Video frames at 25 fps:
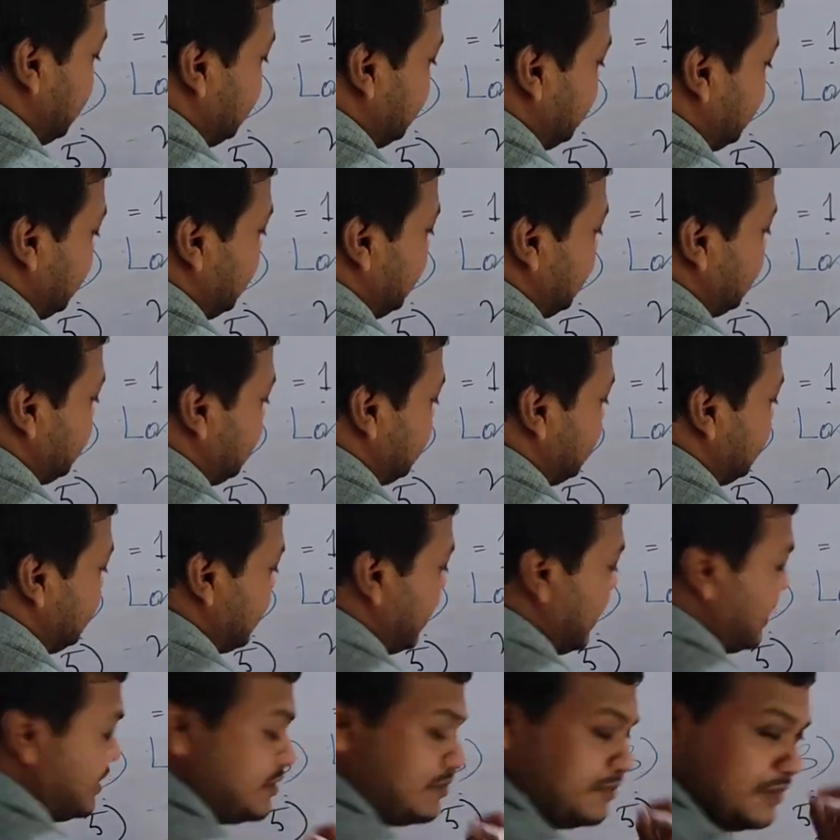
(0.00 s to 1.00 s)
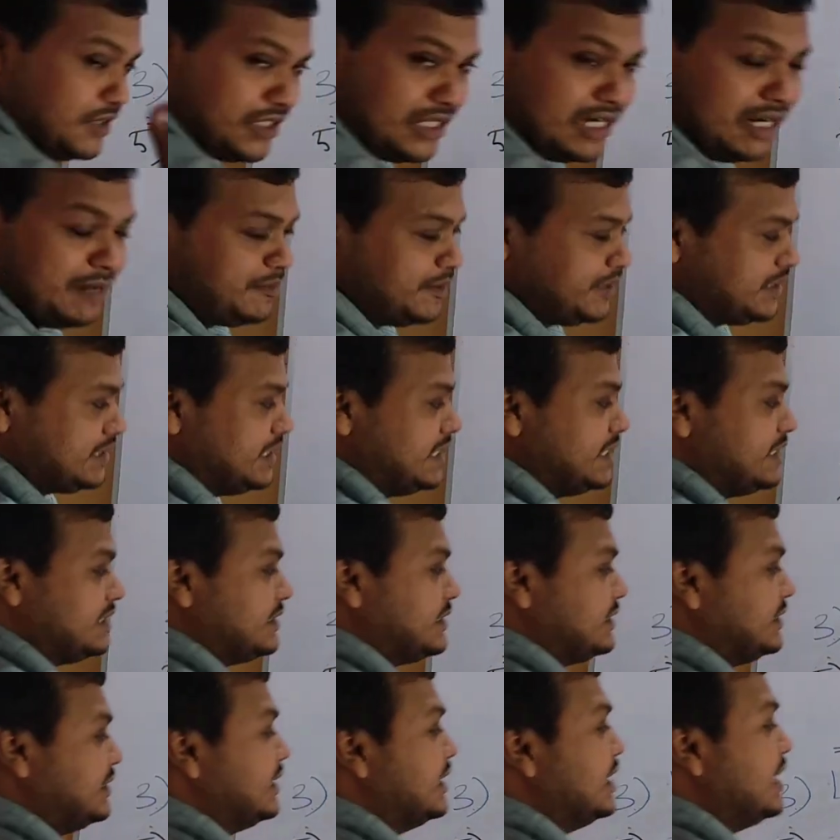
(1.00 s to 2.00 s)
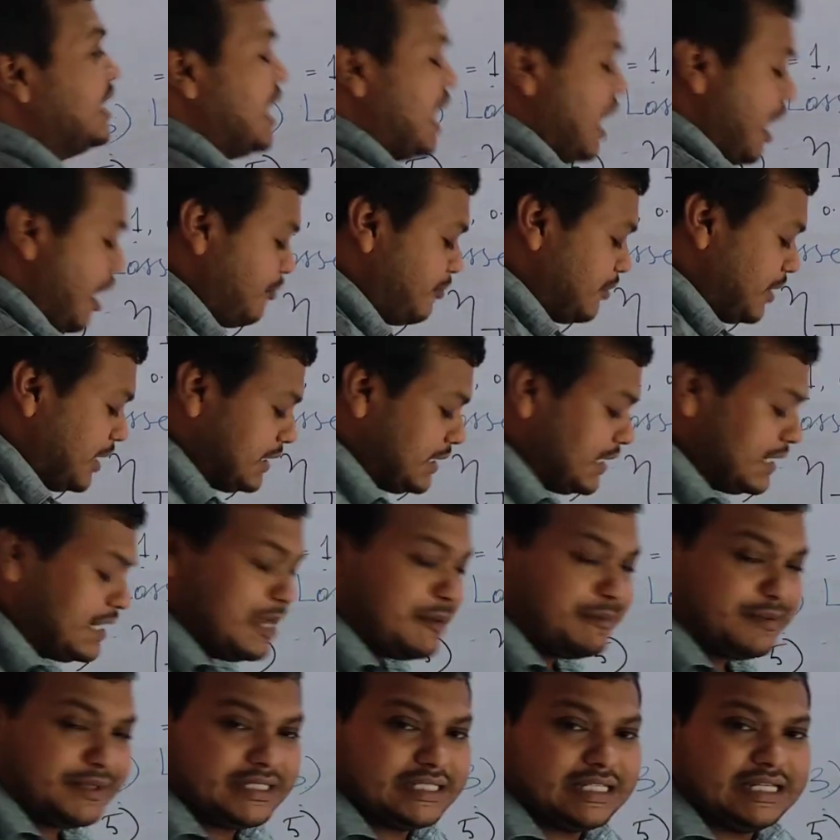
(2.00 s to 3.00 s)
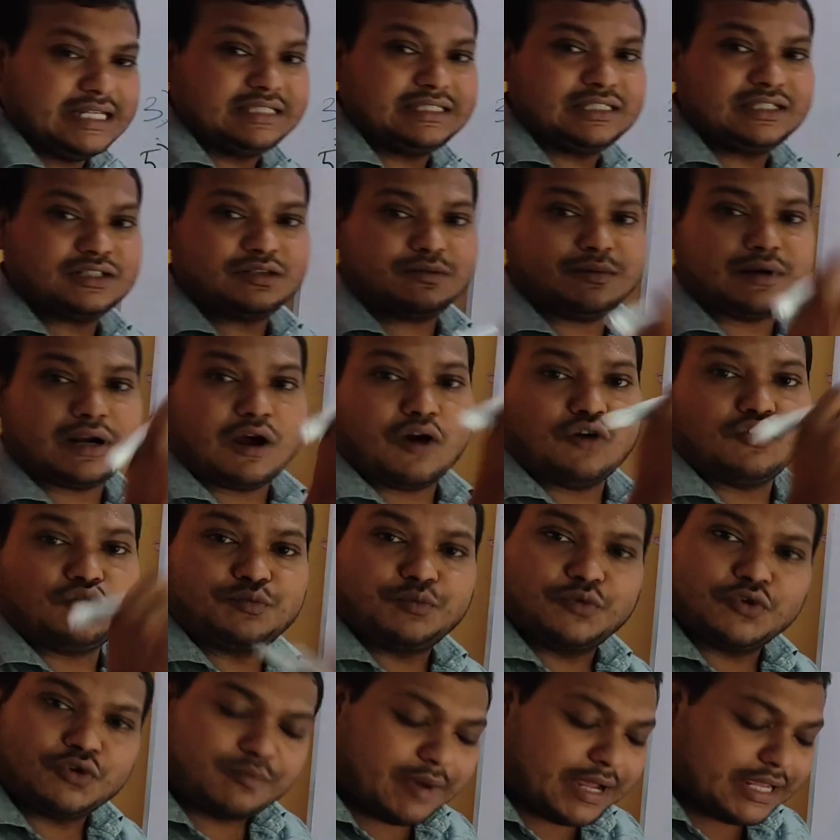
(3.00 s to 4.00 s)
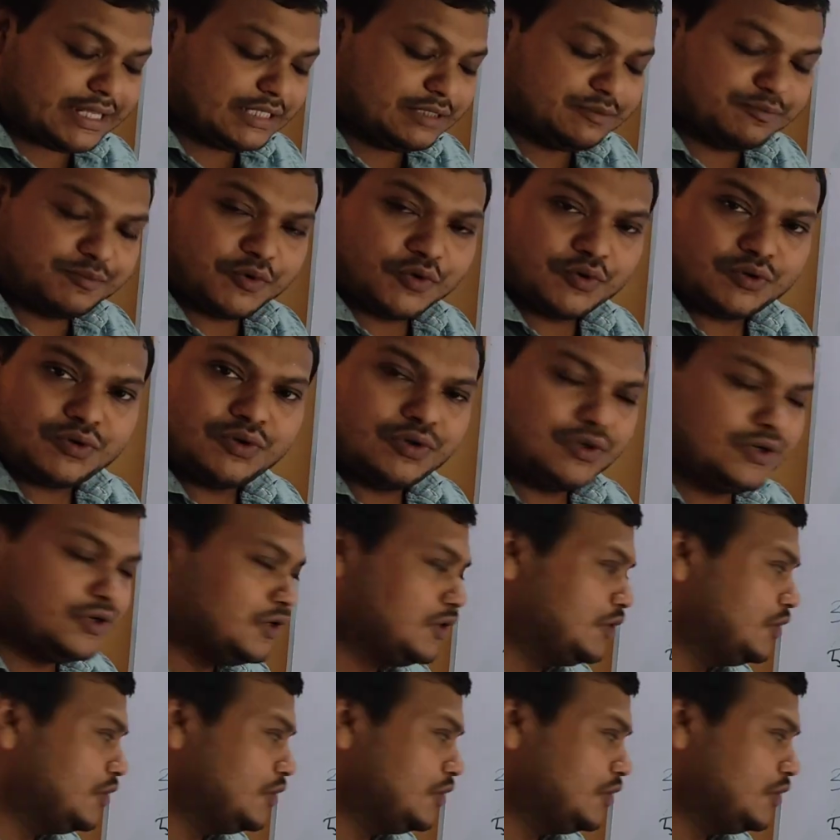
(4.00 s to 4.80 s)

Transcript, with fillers: টি দিয়ে লিখছি ট্রান্সমিশন এফিসিয়েন্সি আমরা জানি এফিসিয়েন্সি সমান আউটপুট বা ইনপুট